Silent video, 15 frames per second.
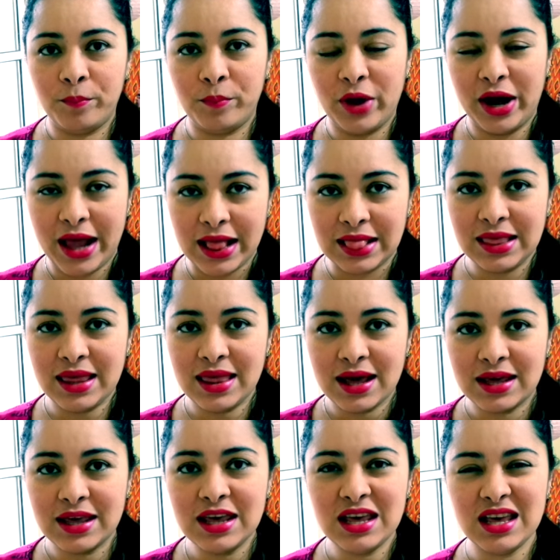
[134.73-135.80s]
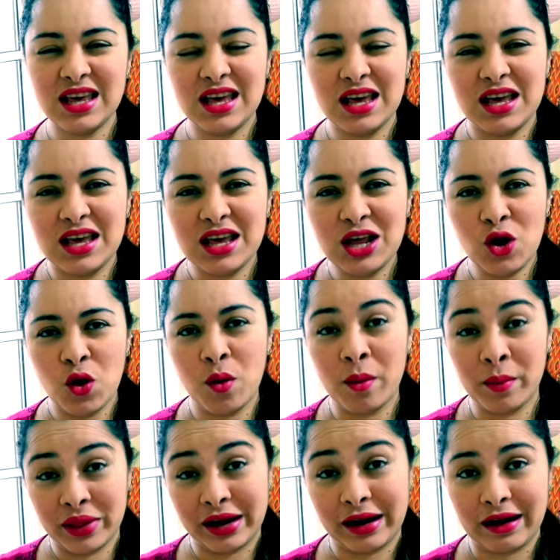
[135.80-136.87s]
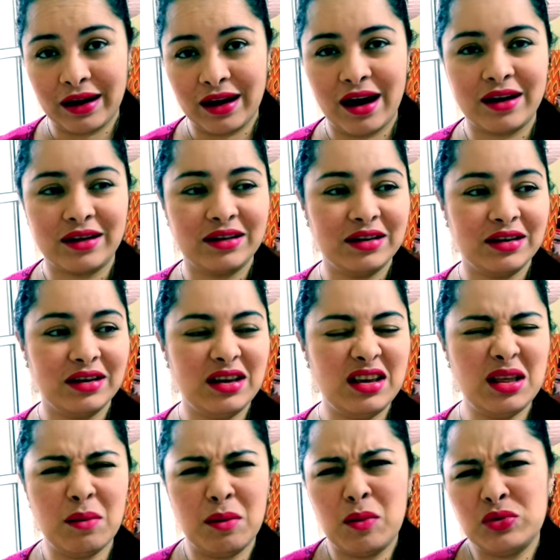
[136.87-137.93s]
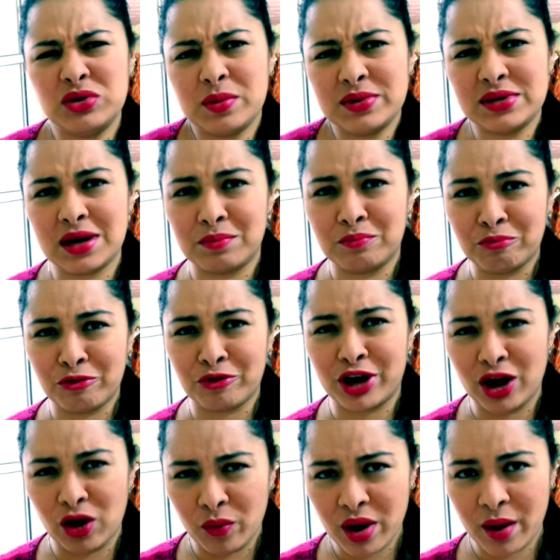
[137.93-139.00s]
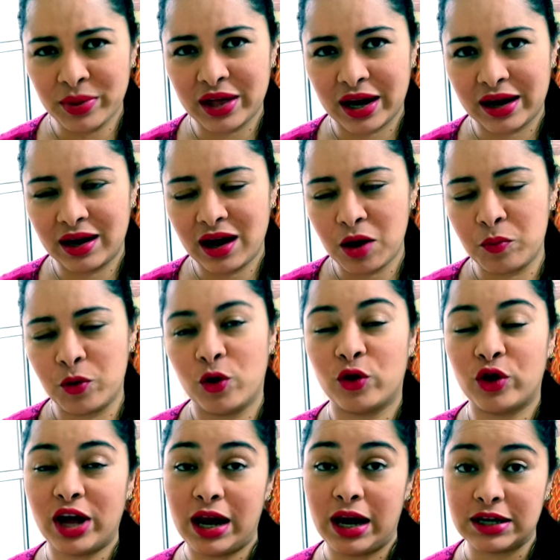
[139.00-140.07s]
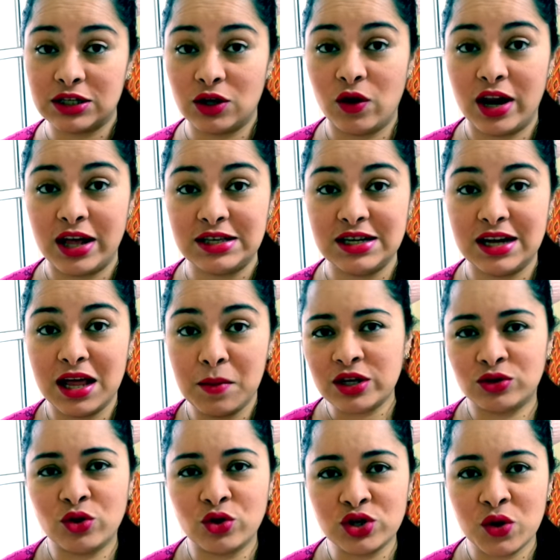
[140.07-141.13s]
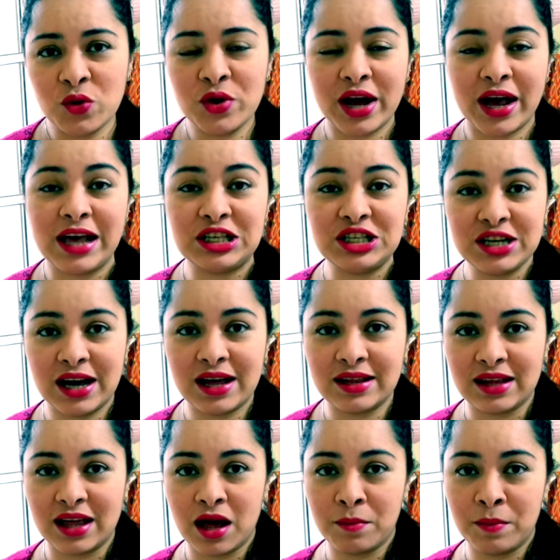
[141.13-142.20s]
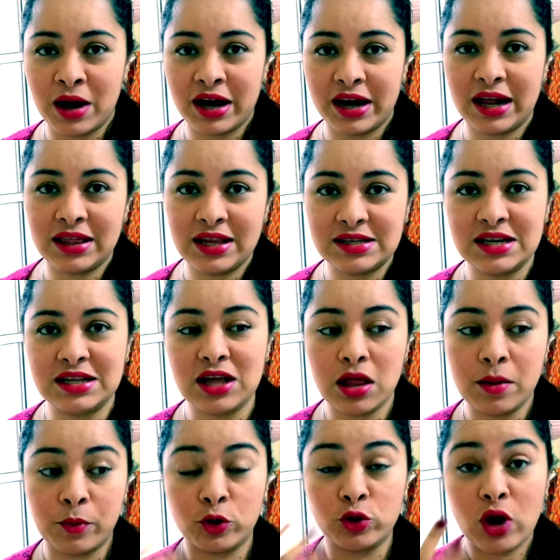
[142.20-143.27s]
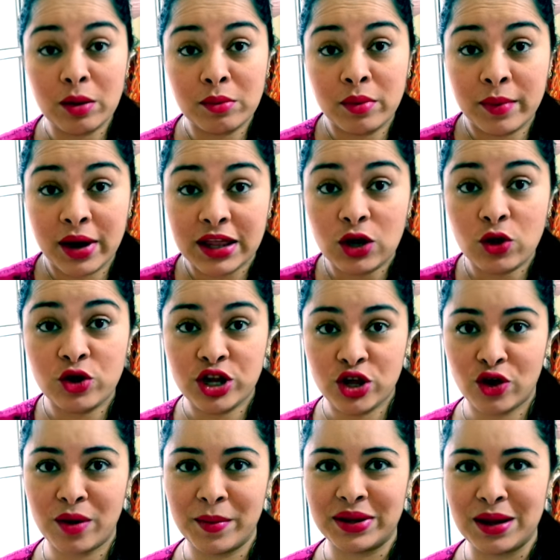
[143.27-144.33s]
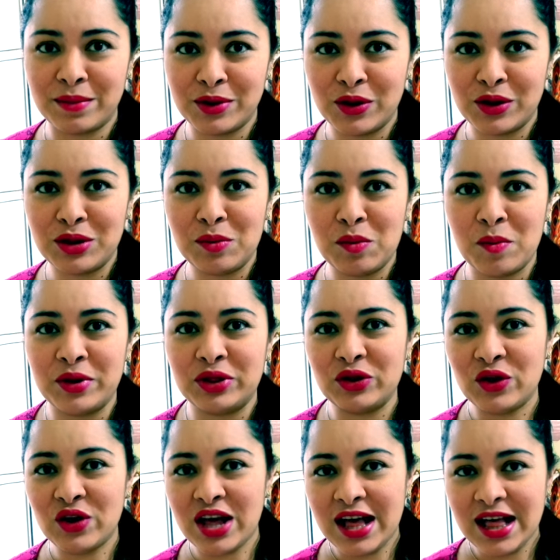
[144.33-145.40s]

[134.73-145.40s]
grande de aquí y lo vamos a arreglar. Y después me puse a pensar, ¿por qué lo voy a mandar a arreglar? Puedo regalárselo a las chicas. Estoy segura que hay chicas de talla más grandecita. De pronto la mamá de los niños que me están viendo en este momento